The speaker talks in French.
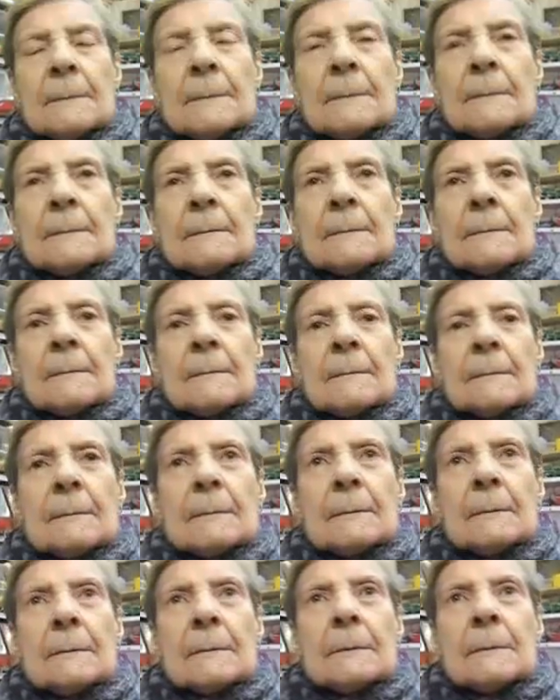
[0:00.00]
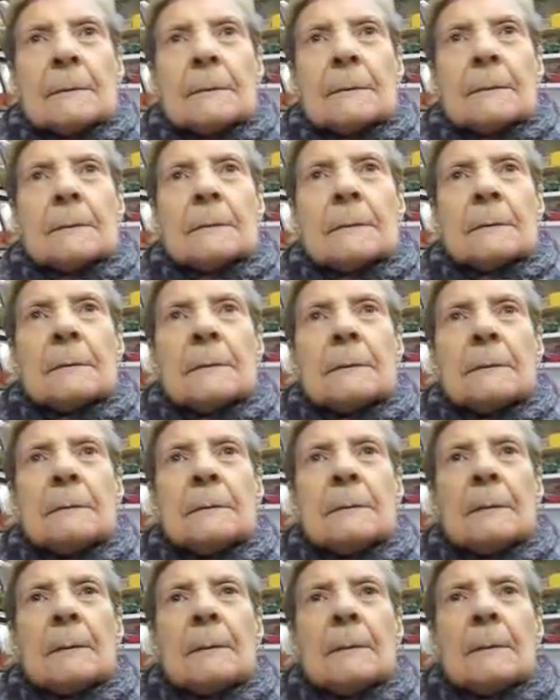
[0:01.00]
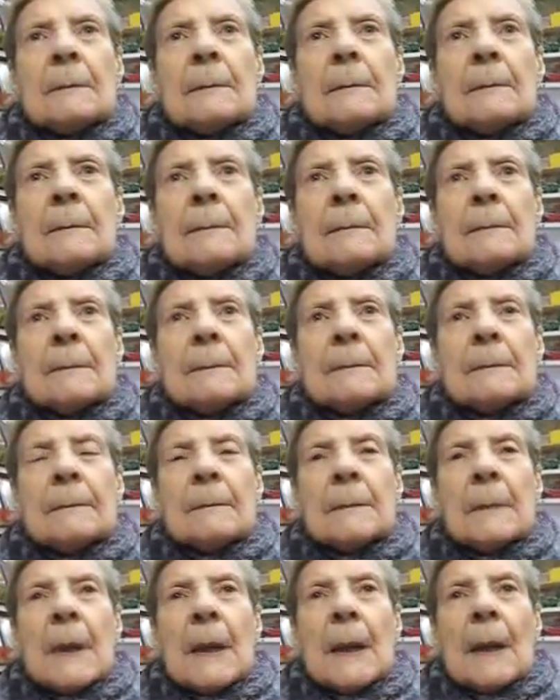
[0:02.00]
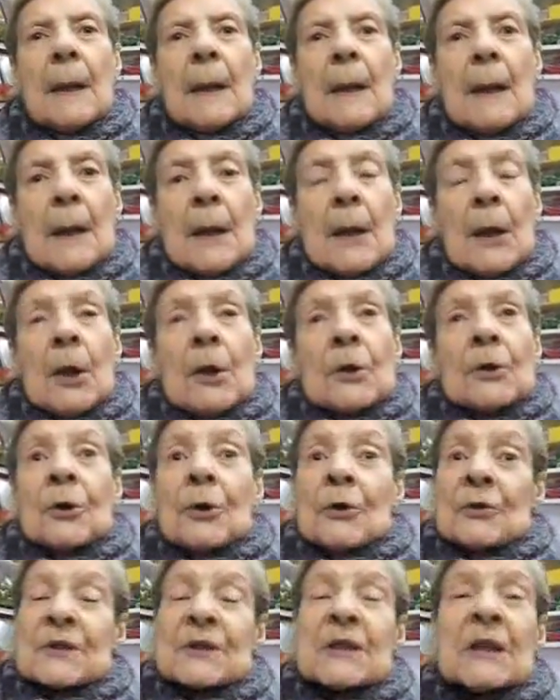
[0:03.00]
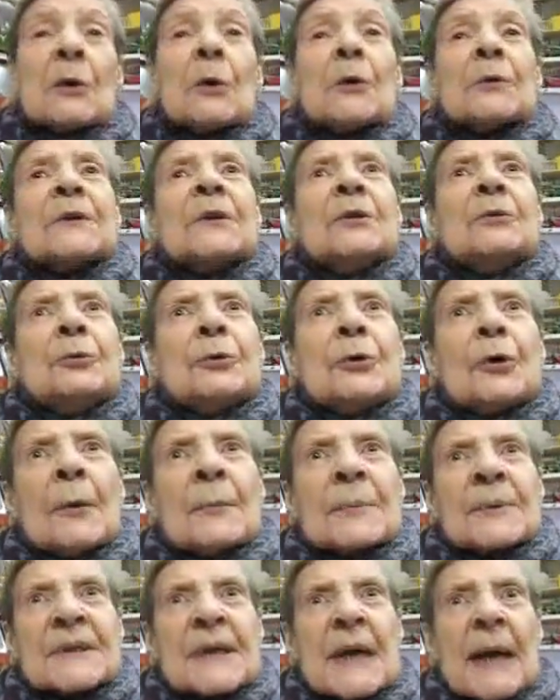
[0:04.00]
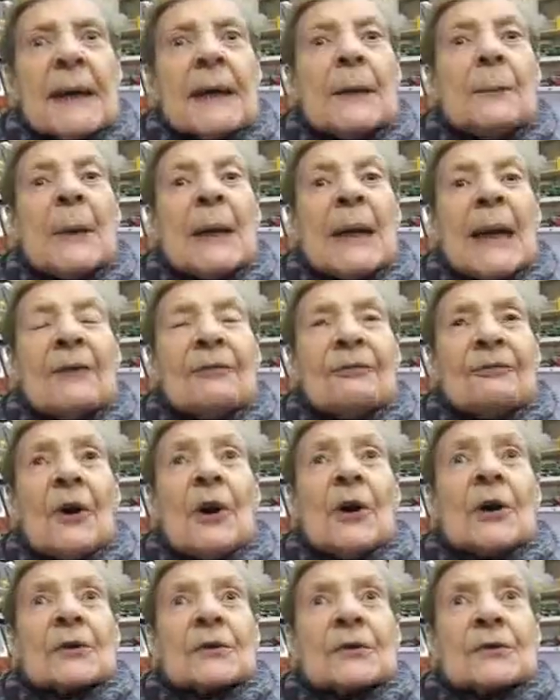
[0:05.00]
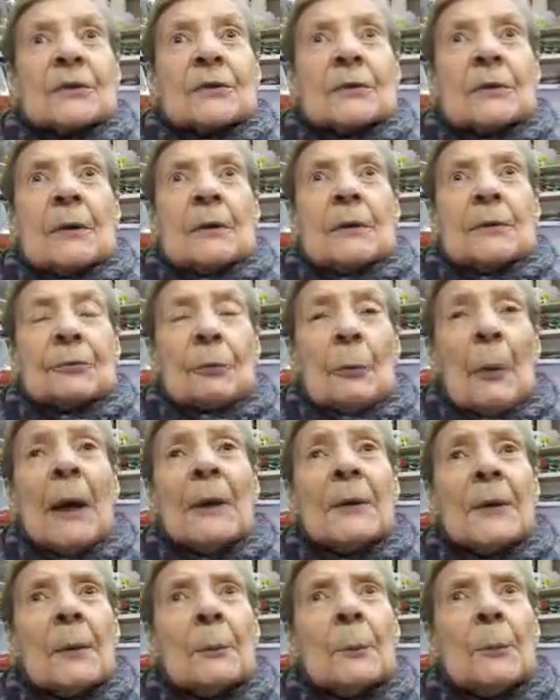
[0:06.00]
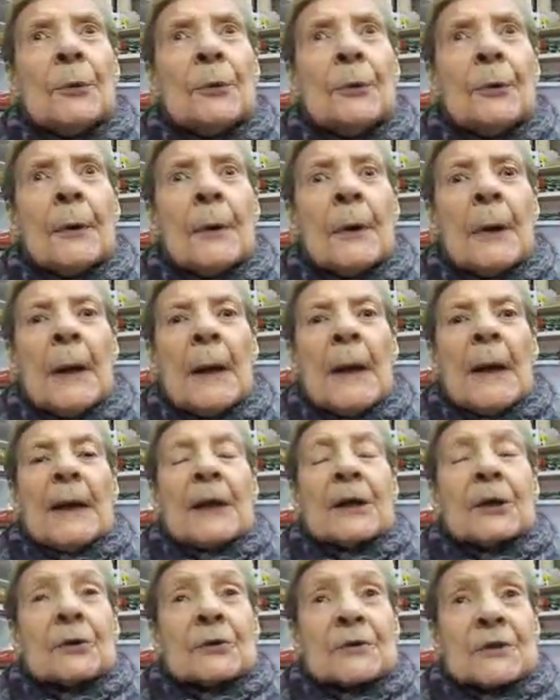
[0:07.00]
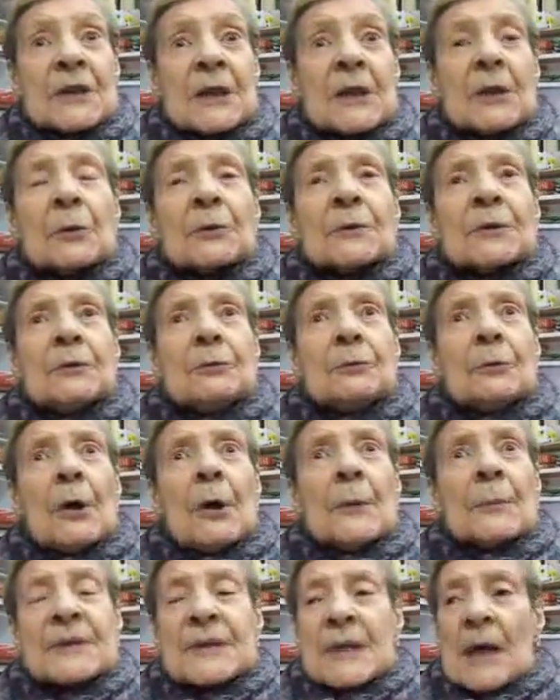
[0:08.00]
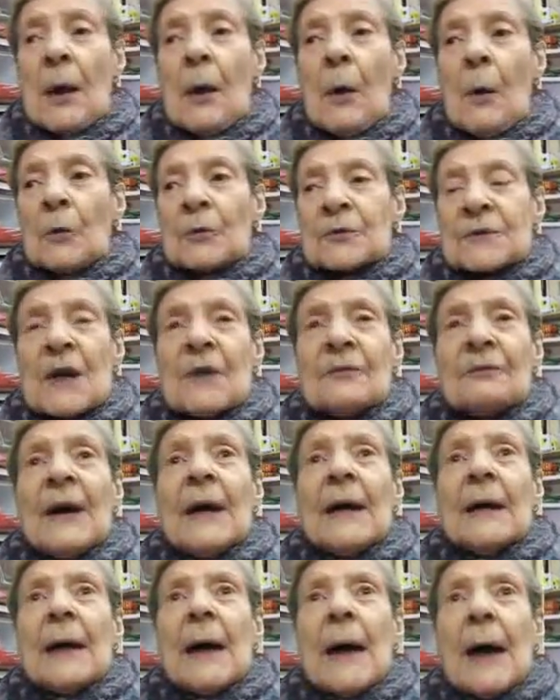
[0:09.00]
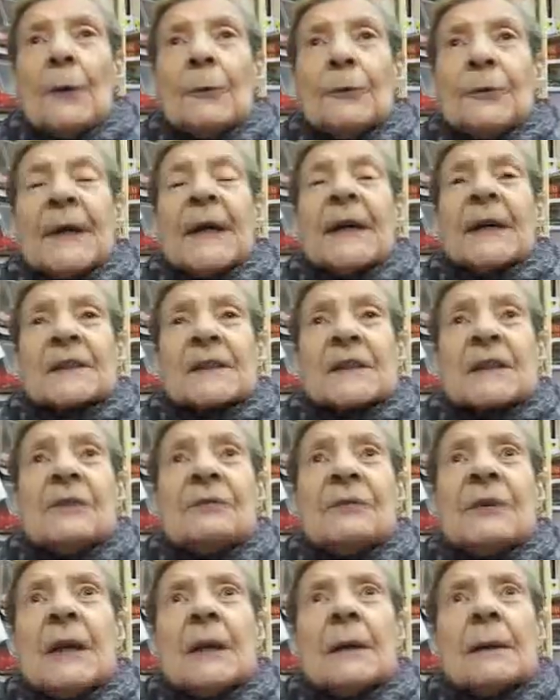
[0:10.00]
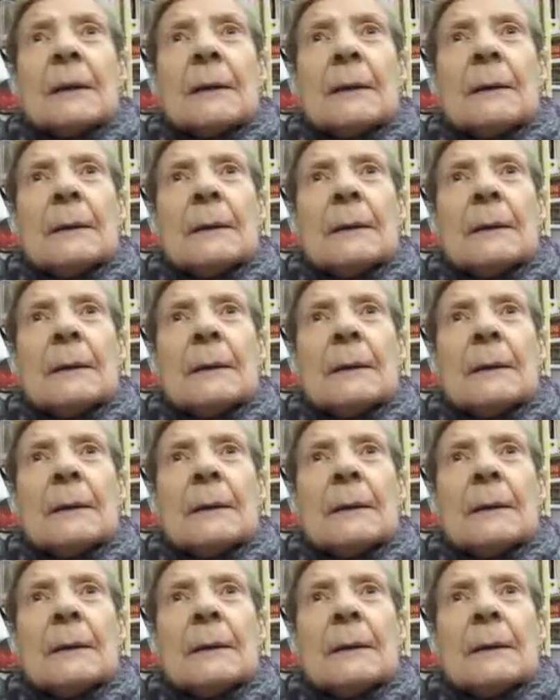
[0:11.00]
Alors, est-ce que vous avez quelque chose à dire à Nicolas Sarkozy Que s'il continue comme ça, il met la France droit dans le mur et que s'il continue comme ça, on s'en va à une guerre civile.